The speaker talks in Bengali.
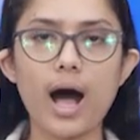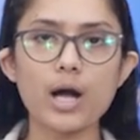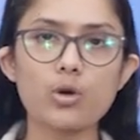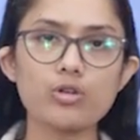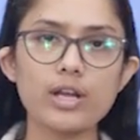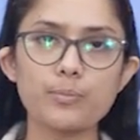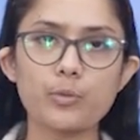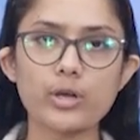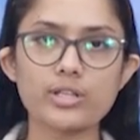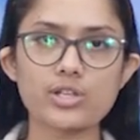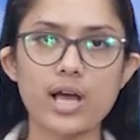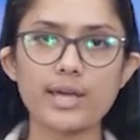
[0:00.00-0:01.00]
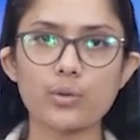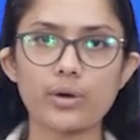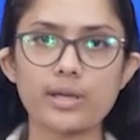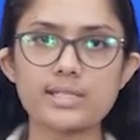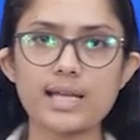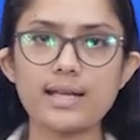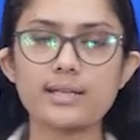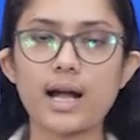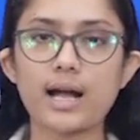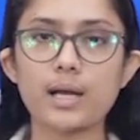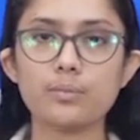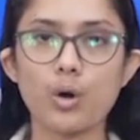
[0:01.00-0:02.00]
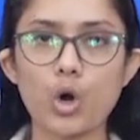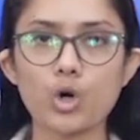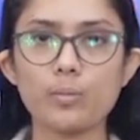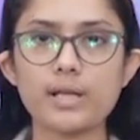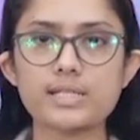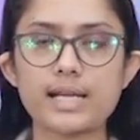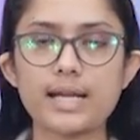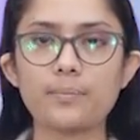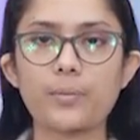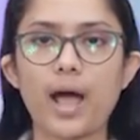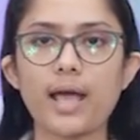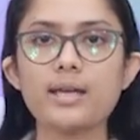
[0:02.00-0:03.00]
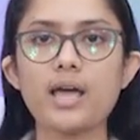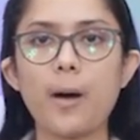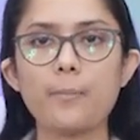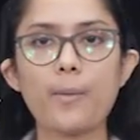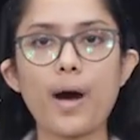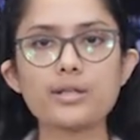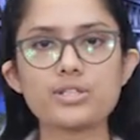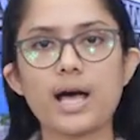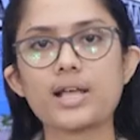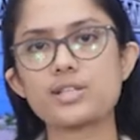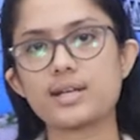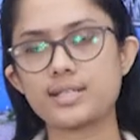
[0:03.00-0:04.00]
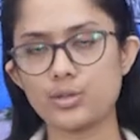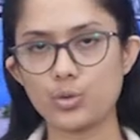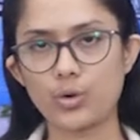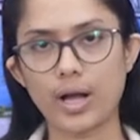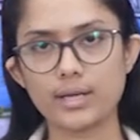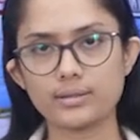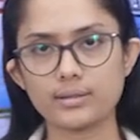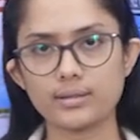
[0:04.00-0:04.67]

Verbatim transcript: আগুনে পুড়ে ছাই হয়ে যায় ঢাকার বঙ্গবাজারের প্রায় পাঁচ হাজারটি দোকান